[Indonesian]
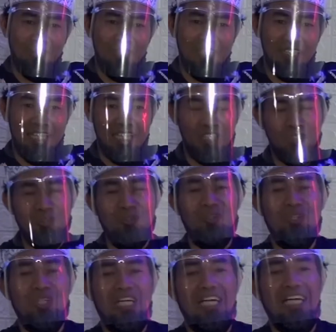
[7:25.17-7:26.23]
sanatu
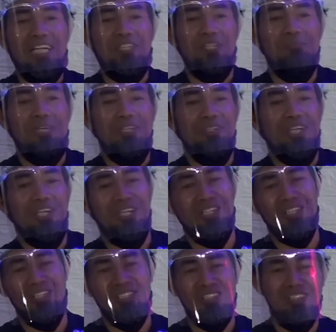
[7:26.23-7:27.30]
kullaha Ramadan."
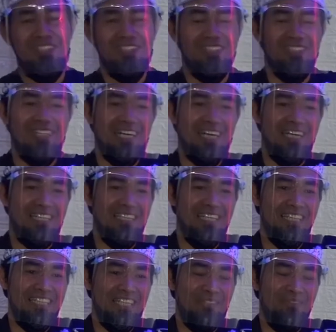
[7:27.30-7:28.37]

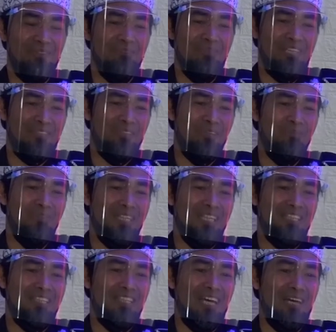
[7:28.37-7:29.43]
Seandainya umatku
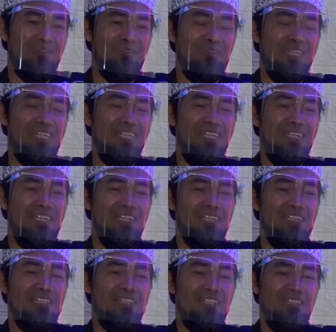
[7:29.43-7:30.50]
mengetahui
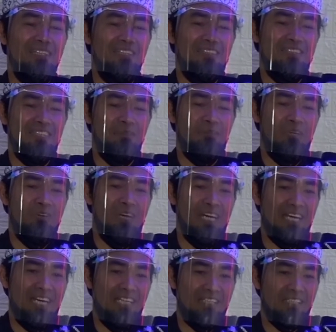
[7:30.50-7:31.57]

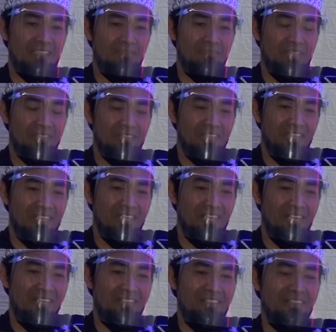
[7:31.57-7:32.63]
keistimewaan
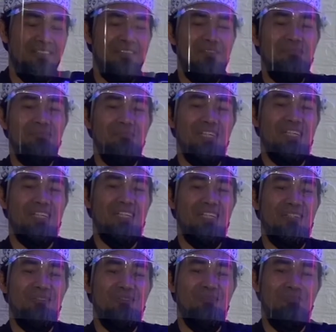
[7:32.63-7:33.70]
Ramadan, maka
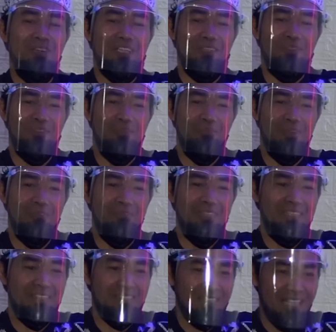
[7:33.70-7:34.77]
umatku
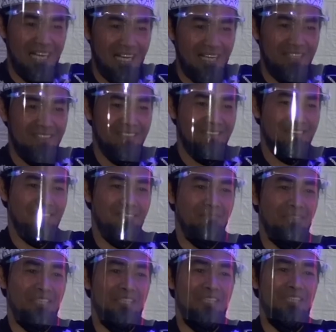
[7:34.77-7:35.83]
meminta
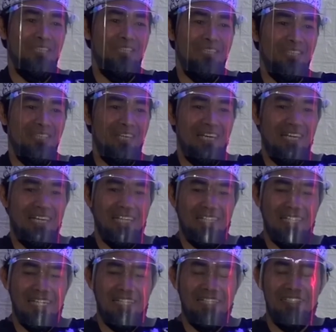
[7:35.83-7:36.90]
kepada Allah
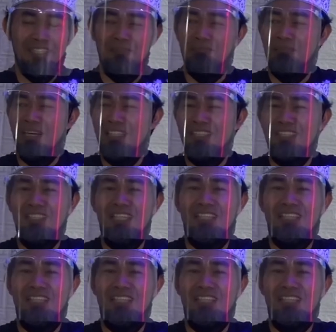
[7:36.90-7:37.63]
agar sepanjang